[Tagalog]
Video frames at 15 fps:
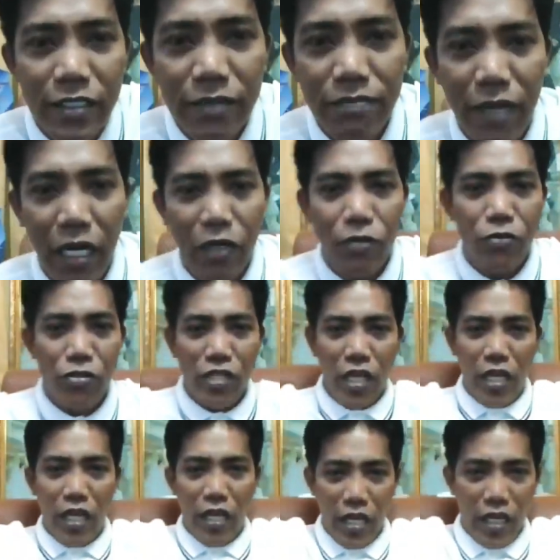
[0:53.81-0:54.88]
bagkus
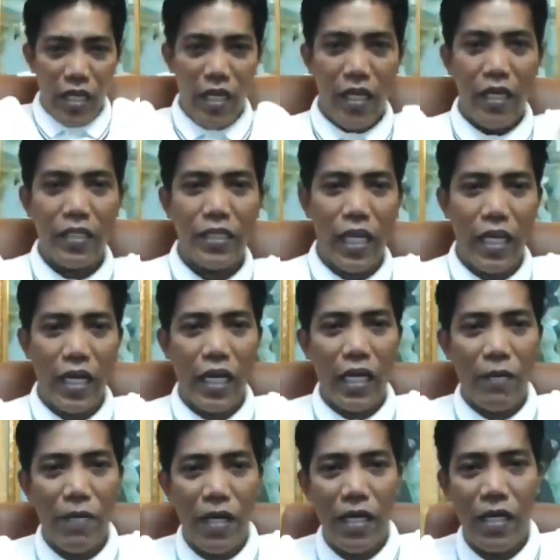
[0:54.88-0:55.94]
eh talaga
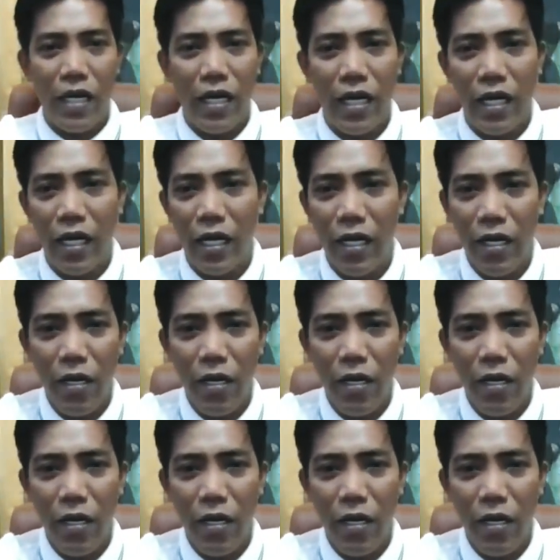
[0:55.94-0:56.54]
namang uh,